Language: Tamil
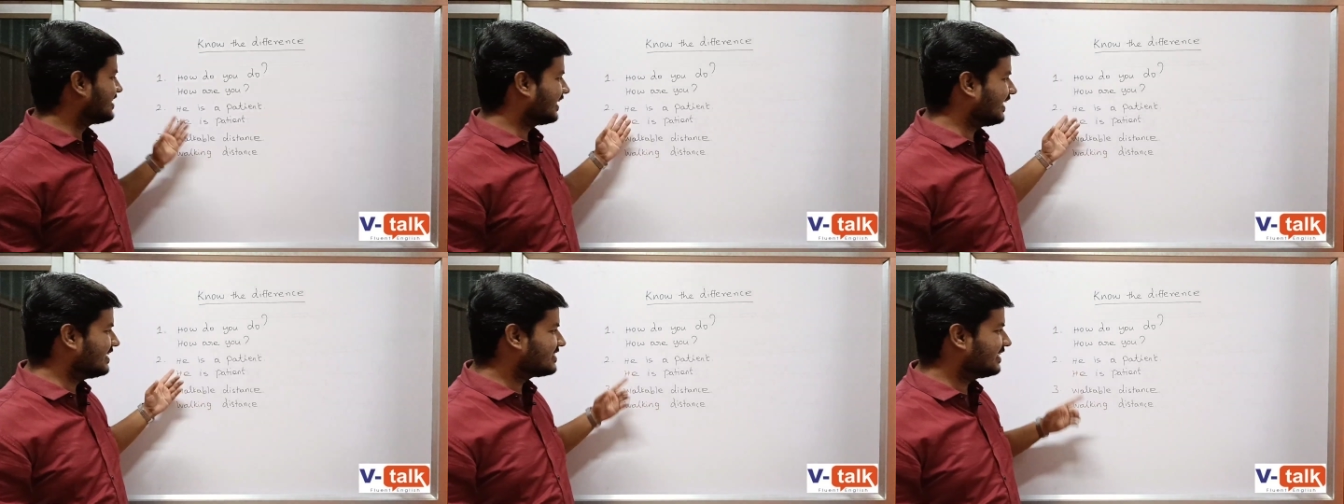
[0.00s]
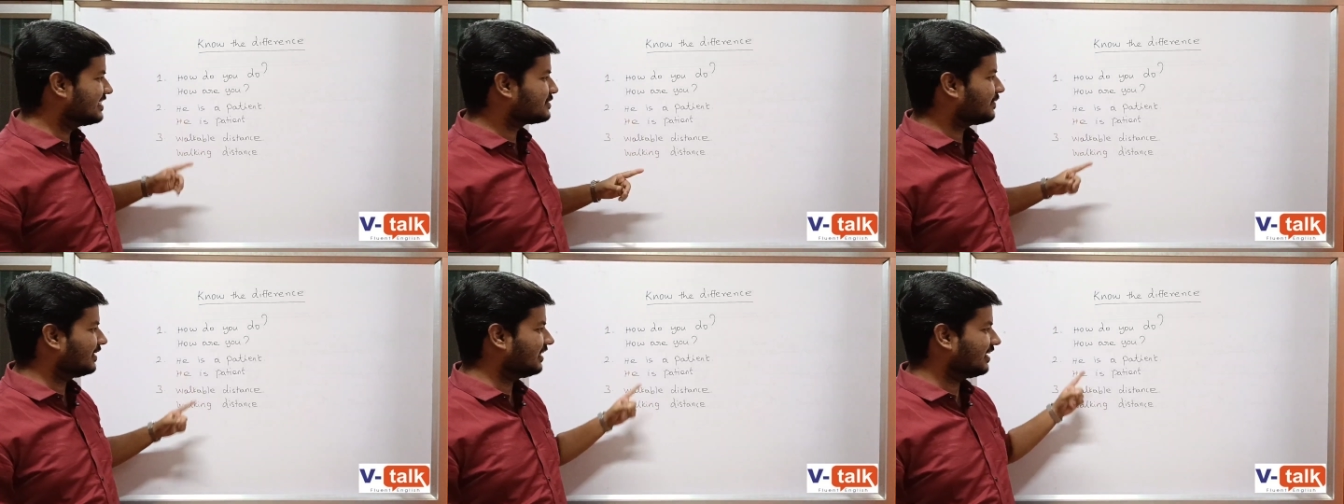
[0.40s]
செகண்ட்
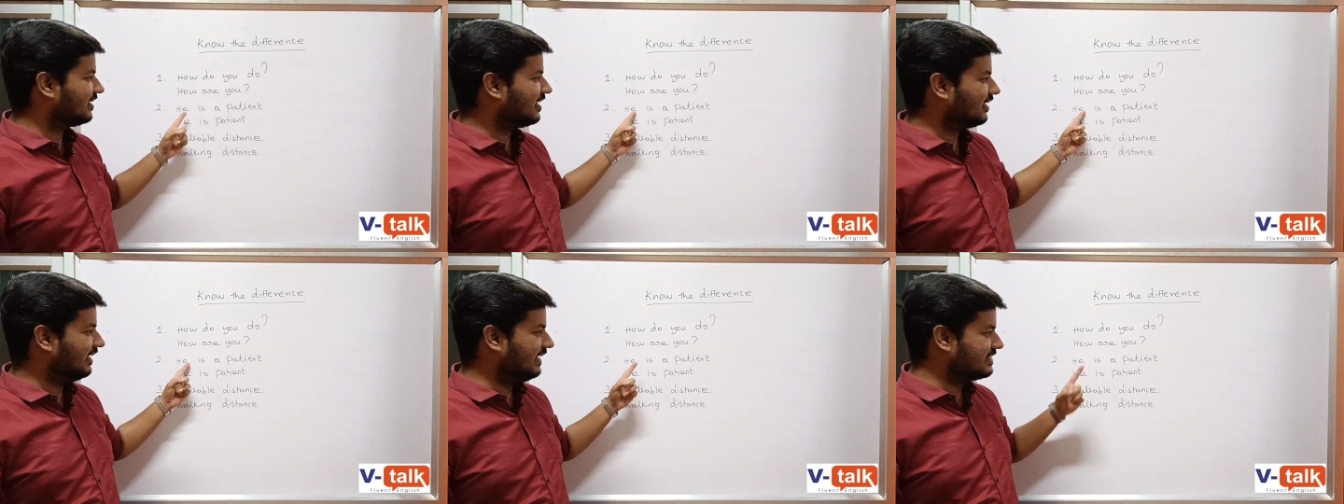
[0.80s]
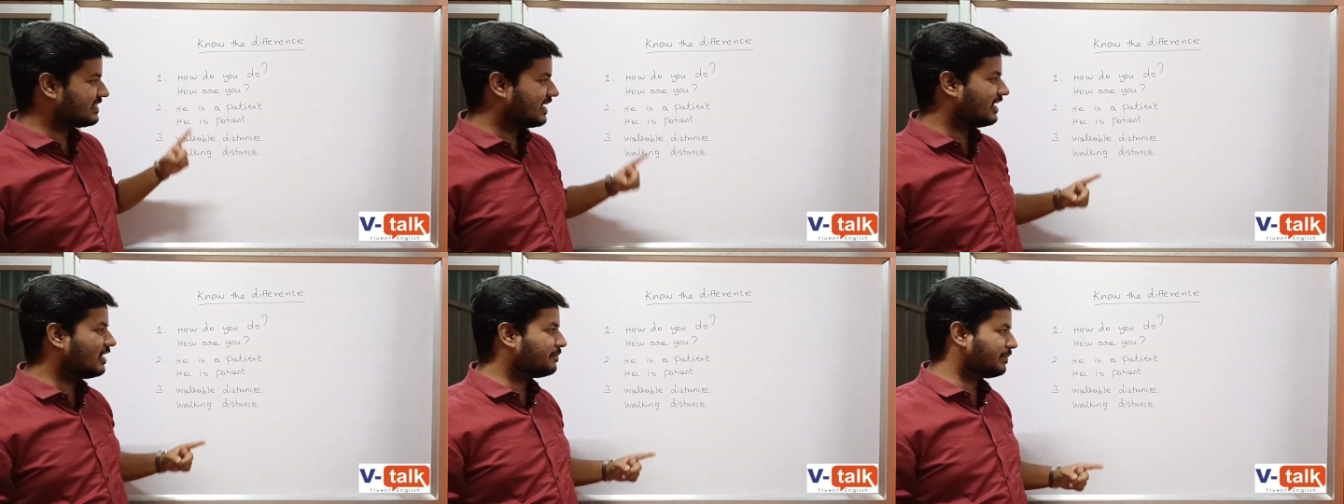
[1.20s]
சென்டென்ஸ் பார்த்தீங்கன்னா ஹீ
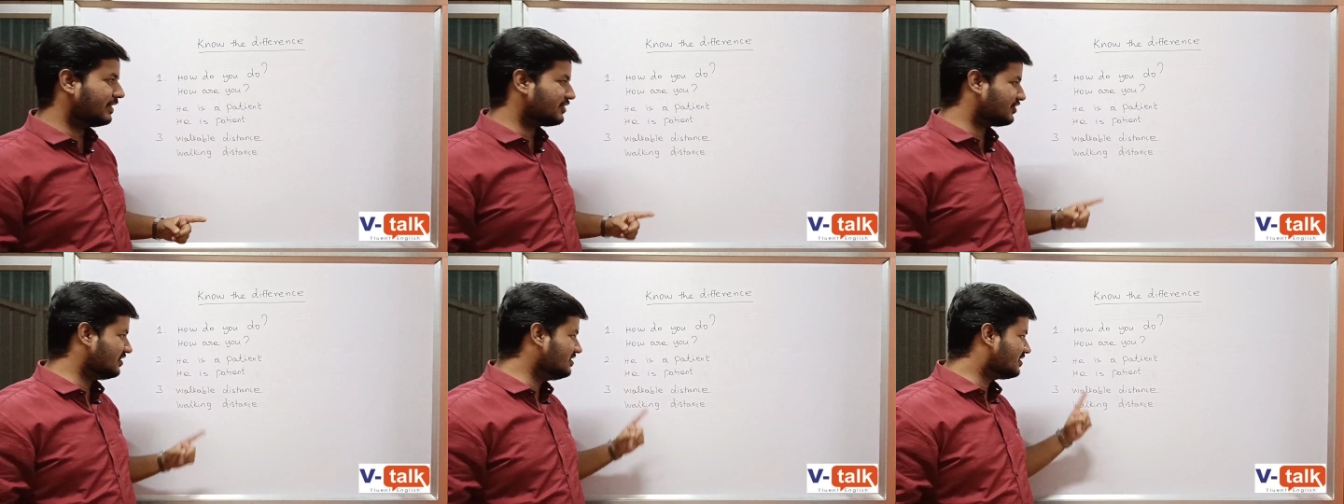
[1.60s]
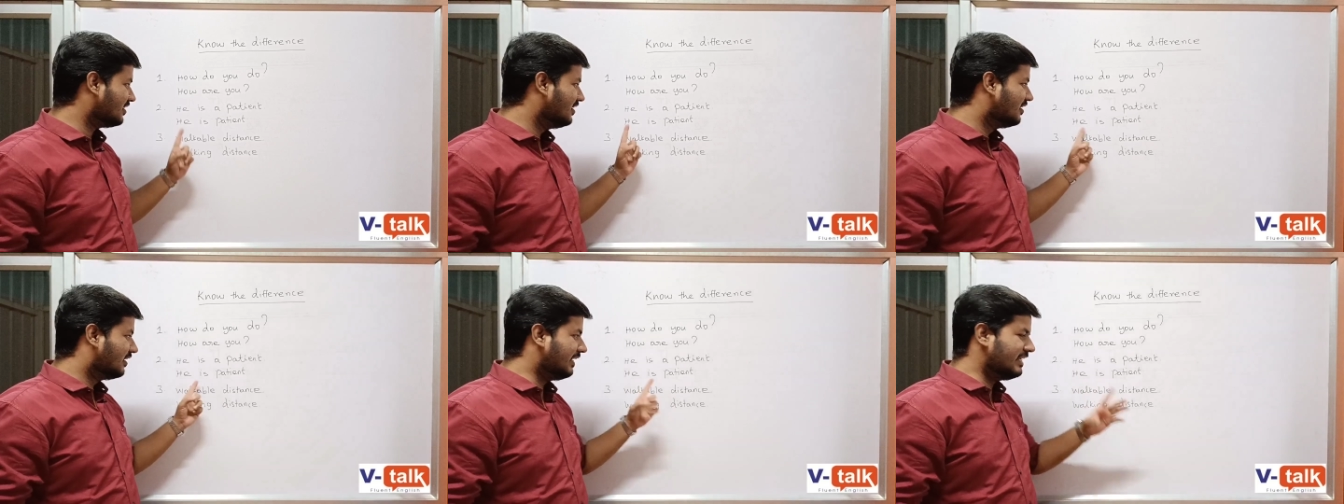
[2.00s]
இஸ் அ பேஷண்ட்
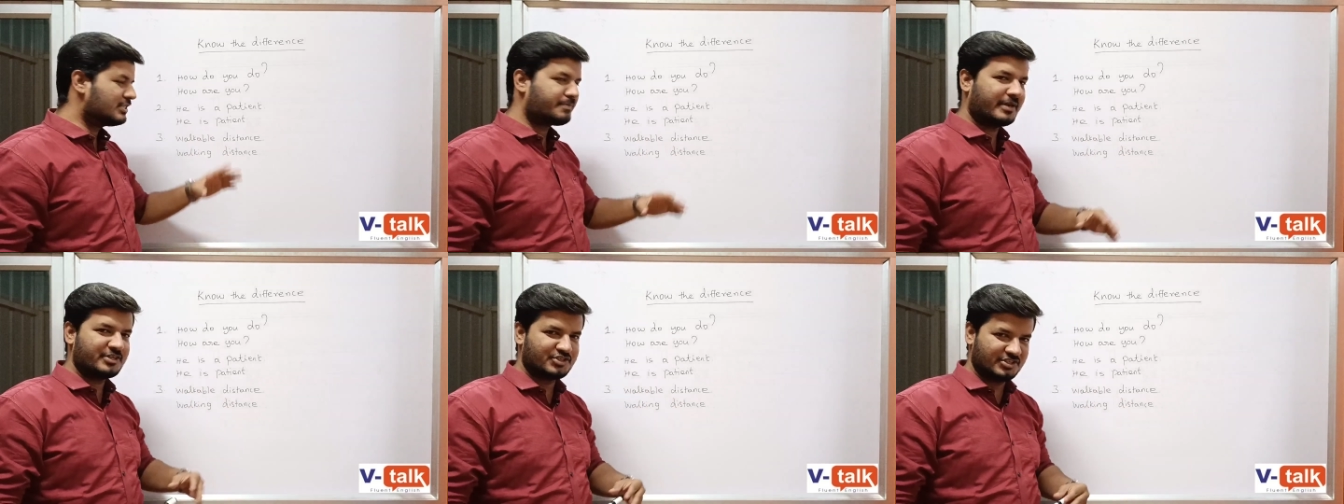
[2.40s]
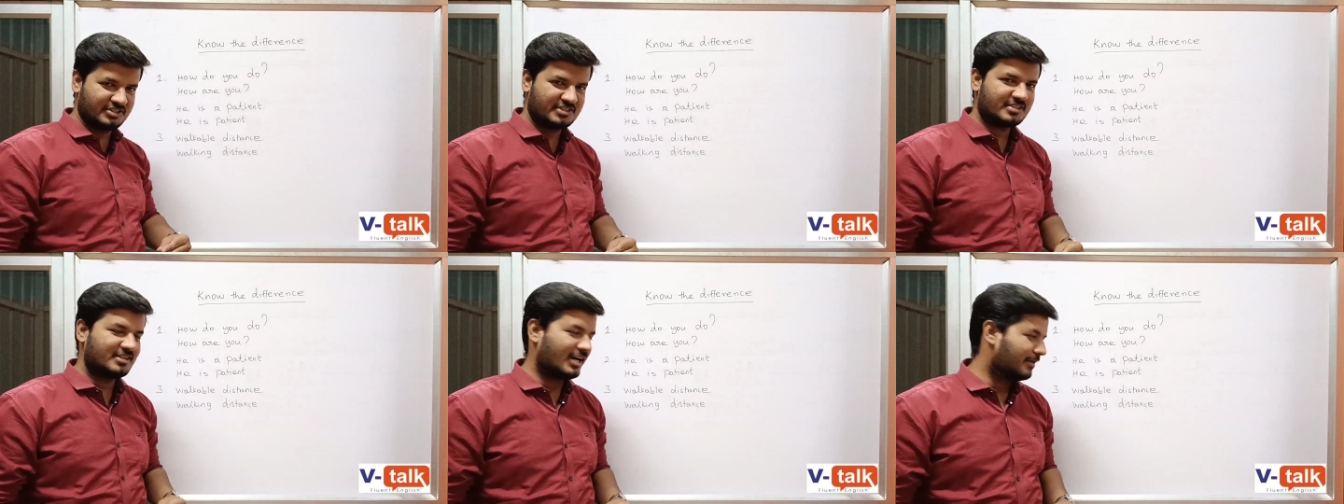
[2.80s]
ஹி இஸ்
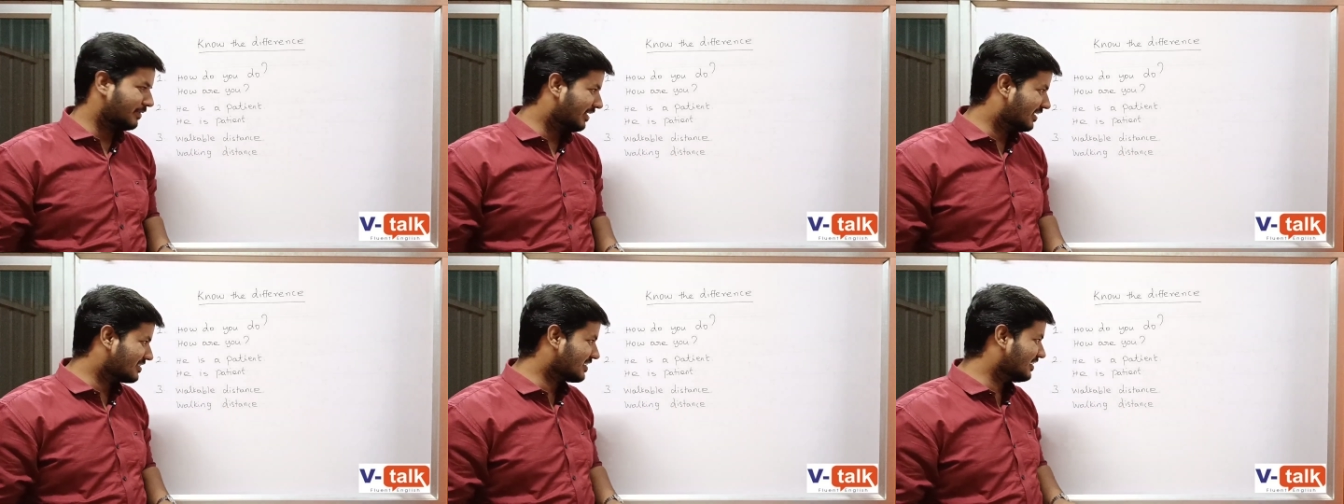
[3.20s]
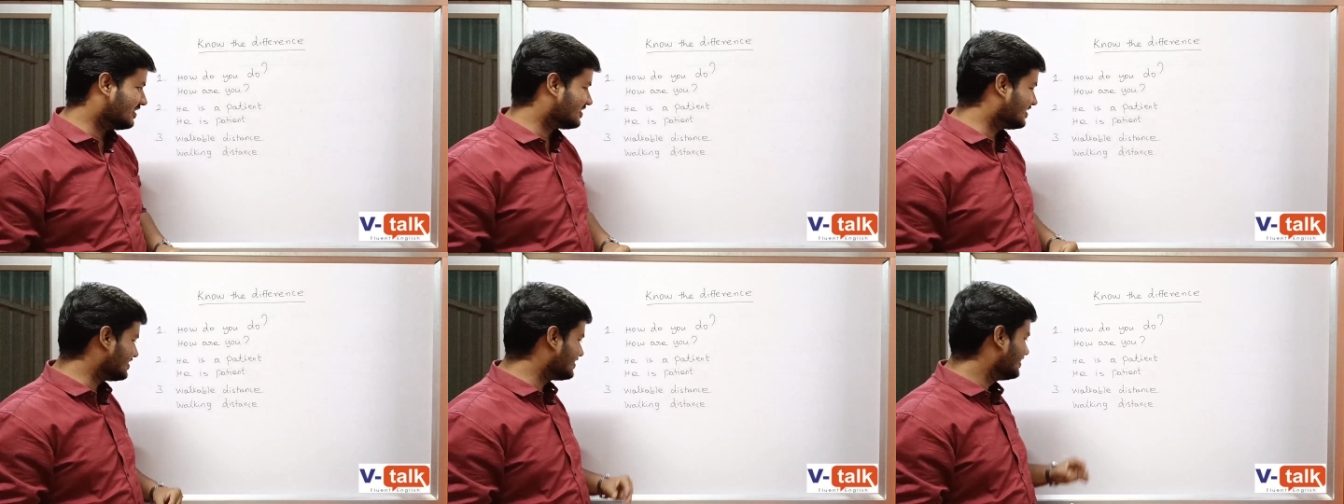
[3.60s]
பேஷண்ட் அப்படிங்கிற
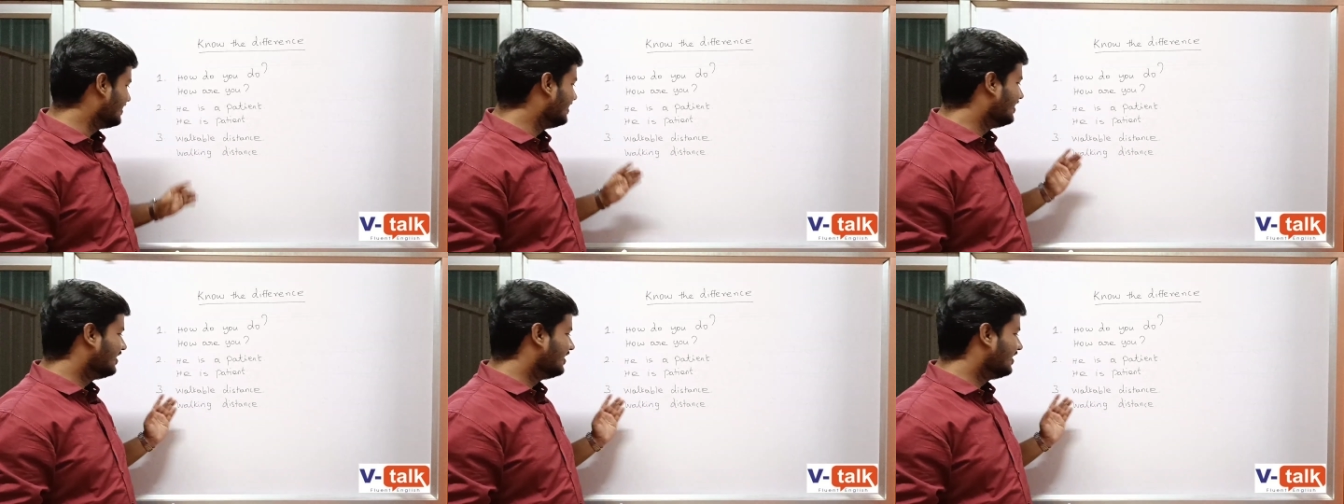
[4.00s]
சென்டென்சஸ்